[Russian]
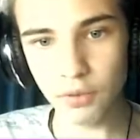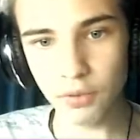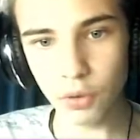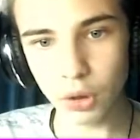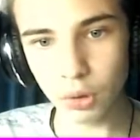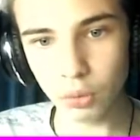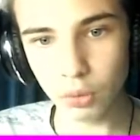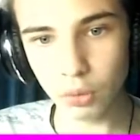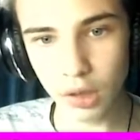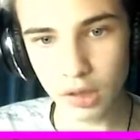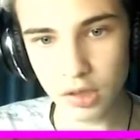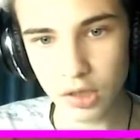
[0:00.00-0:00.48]

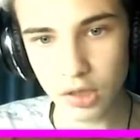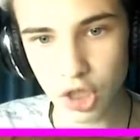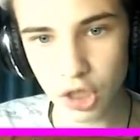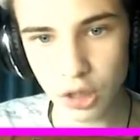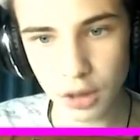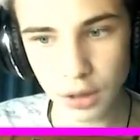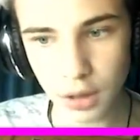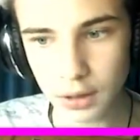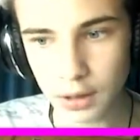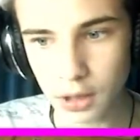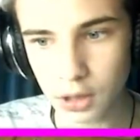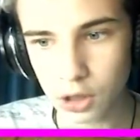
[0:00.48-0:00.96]
Вот у нас
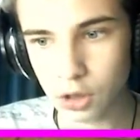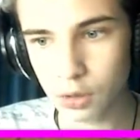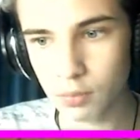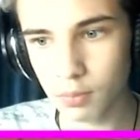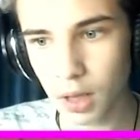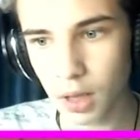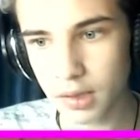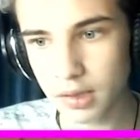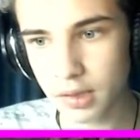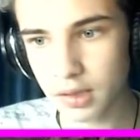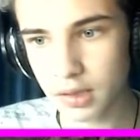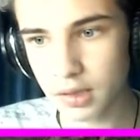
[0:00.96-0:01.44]
чел на нашей
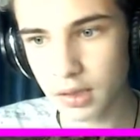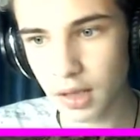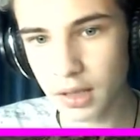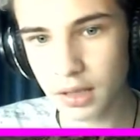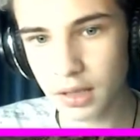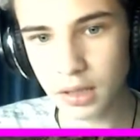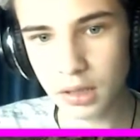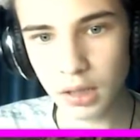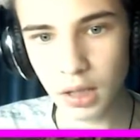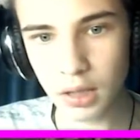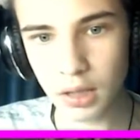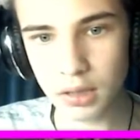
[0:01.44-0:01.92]
базе
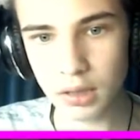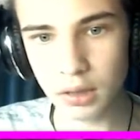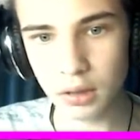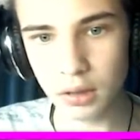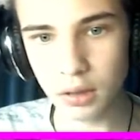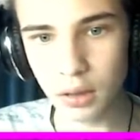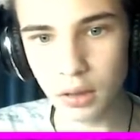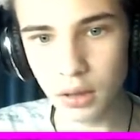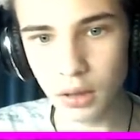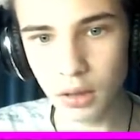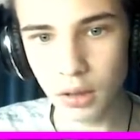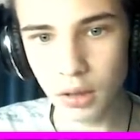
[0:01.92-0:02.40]
стоит один.